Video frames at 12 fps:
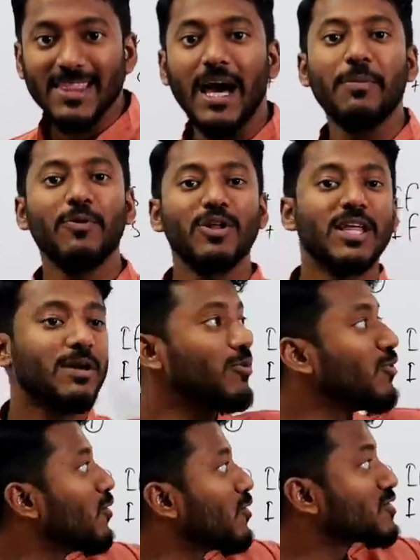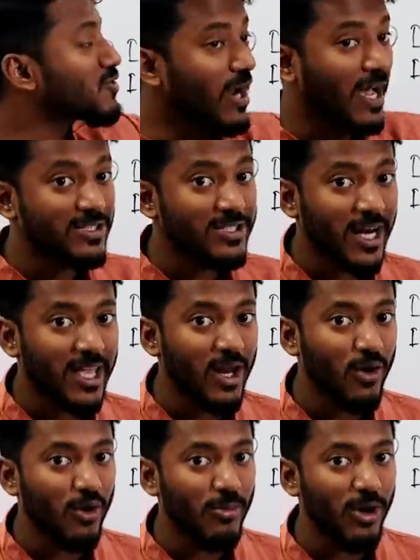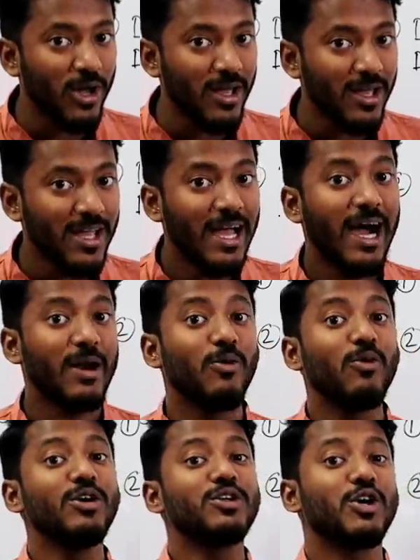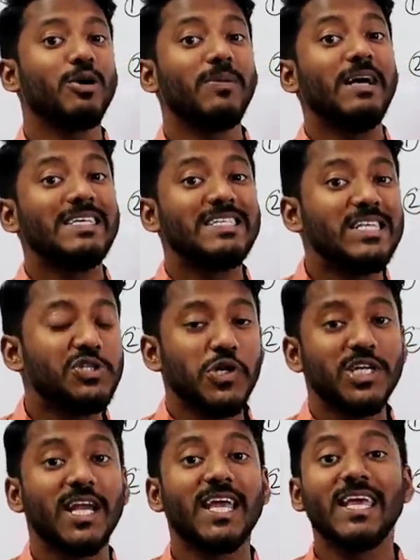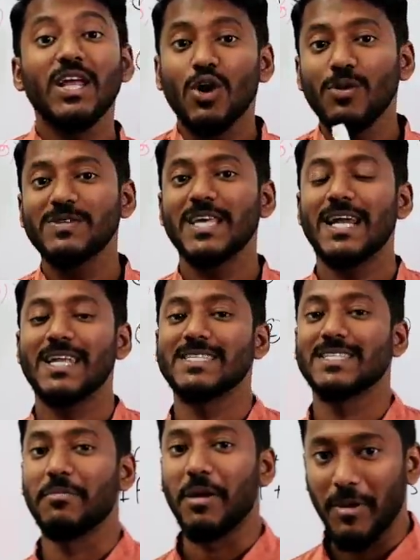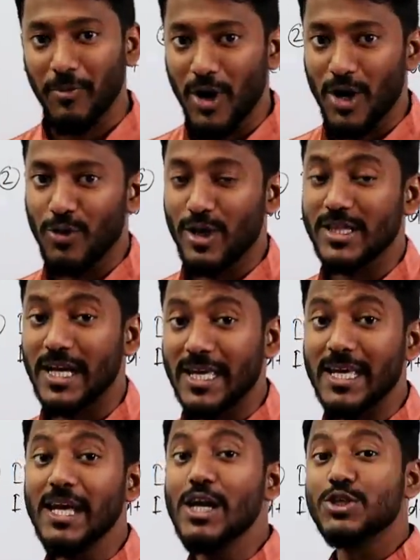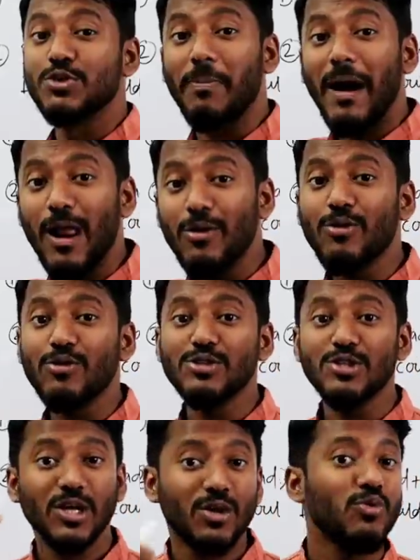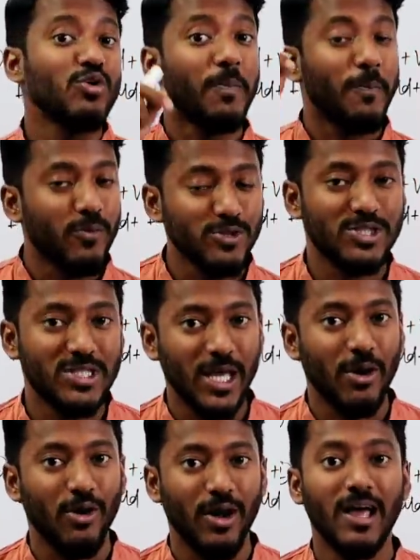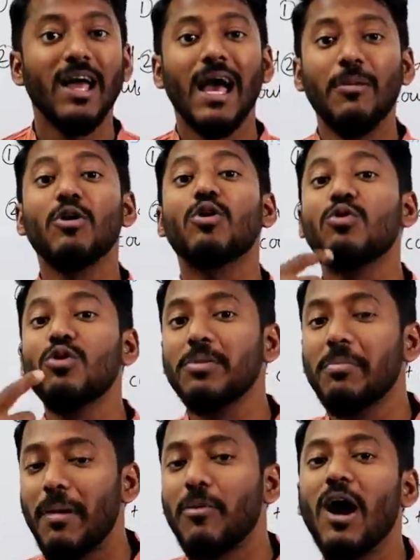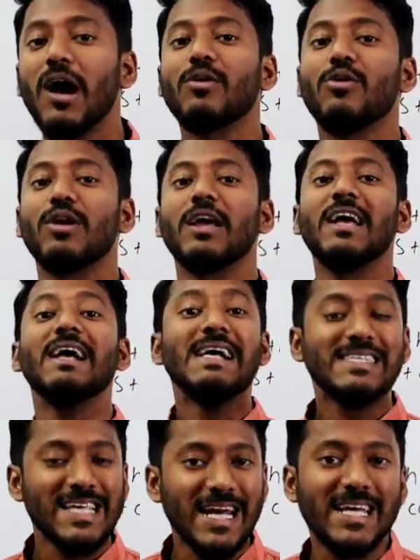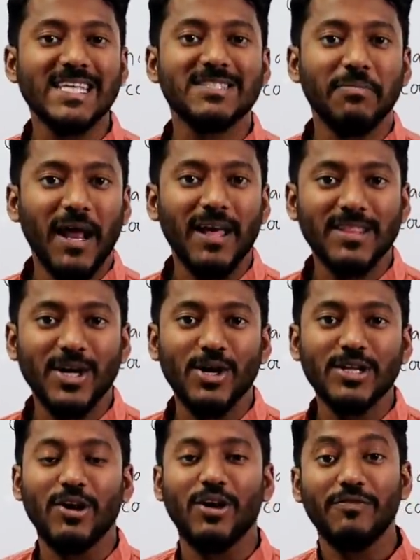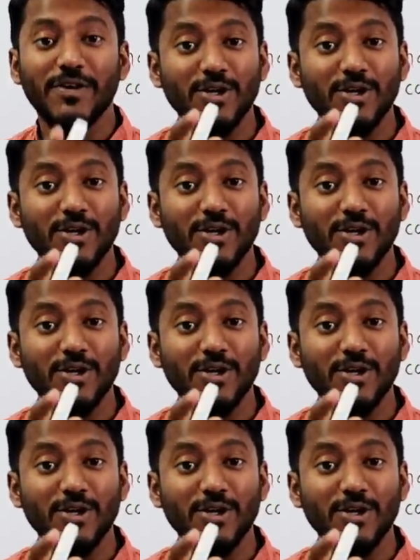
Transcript: তারপরে দেখবো ওগুলো স্ট্রাকচার কিরকম হয় আর ওই সব সিচুয়েশনে কিরকম সেন্টেন্স আমরা ব্যবহার করে থাকি সো ভালো করে যদি কুট বুঝতে হয় এবং কুট ব্যবহার করে সেন্টেন্স বানাতে হয় তাহলে